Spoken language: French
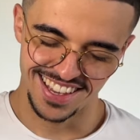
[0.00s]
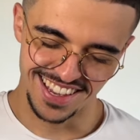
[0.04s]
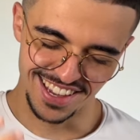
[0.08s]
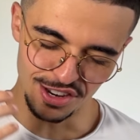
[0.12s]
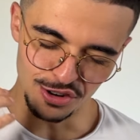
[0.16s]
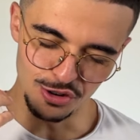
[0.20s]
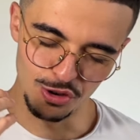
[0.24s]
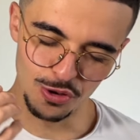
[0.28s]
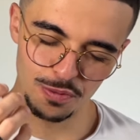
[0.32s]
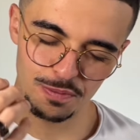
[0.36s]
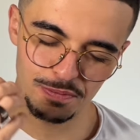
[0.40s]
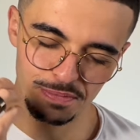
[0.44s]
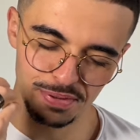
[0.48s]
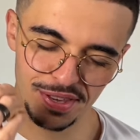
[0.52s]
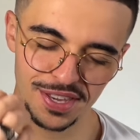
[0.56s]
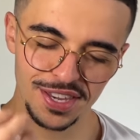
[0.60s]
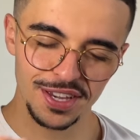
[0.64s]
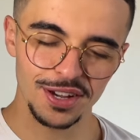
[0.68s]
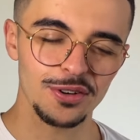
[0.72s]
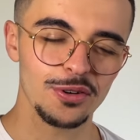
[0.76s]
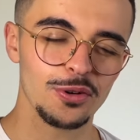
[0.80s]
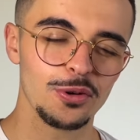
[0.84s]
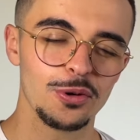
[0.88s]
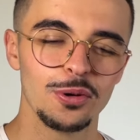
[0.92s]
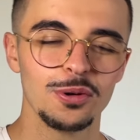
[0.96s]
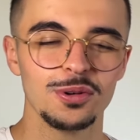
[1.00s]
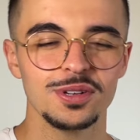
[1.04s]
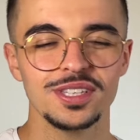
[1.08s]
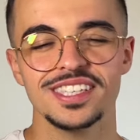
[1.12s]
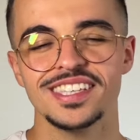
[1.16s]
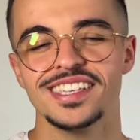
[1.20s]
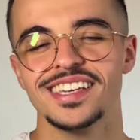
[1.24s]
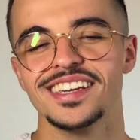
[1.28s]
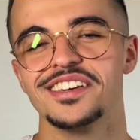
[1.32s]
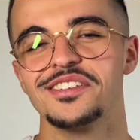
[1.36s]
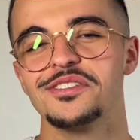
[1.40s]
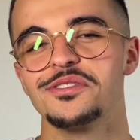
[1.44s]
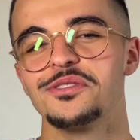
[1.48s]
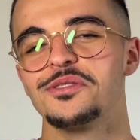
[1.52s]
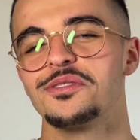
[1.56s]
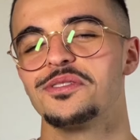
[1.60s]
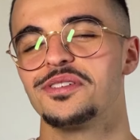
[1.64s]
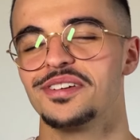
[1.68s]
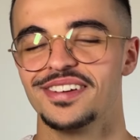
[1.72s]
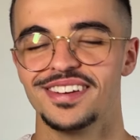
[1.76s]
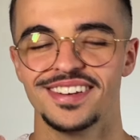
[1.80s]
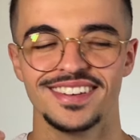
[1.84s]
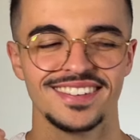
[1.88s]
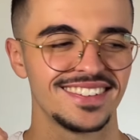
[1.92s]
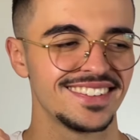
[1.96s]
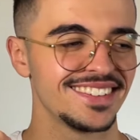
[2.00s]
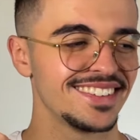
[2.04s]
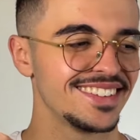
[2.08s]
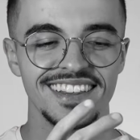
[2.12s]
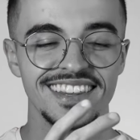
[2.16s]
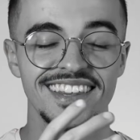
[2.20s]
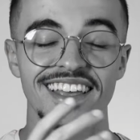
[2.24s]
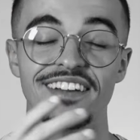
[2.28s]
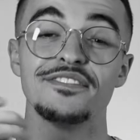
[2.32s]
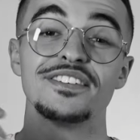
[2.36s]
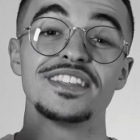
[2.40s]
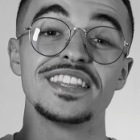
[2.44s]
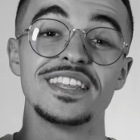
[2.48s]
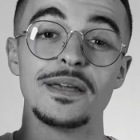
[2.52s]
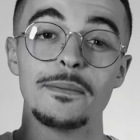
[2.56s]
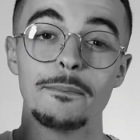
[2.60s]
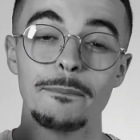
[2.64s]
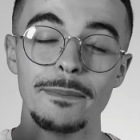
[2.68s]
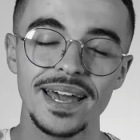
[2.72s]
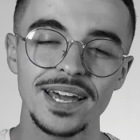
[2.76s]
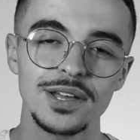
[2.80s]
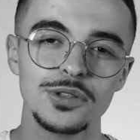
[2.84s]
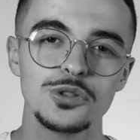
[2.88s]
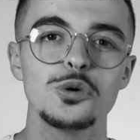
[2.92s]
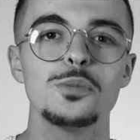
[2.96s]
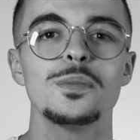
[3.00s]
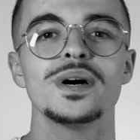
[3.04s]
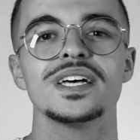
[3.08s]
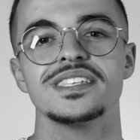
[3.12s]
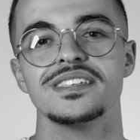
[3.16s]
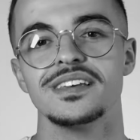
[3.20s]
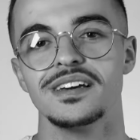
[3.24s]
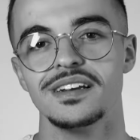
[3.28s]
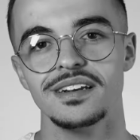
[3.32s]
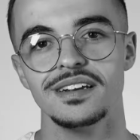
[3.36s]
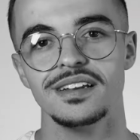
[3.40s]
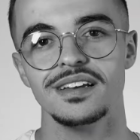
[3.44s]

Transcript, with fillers: Et le pire gros c'est que t'avais des mecs de ma salle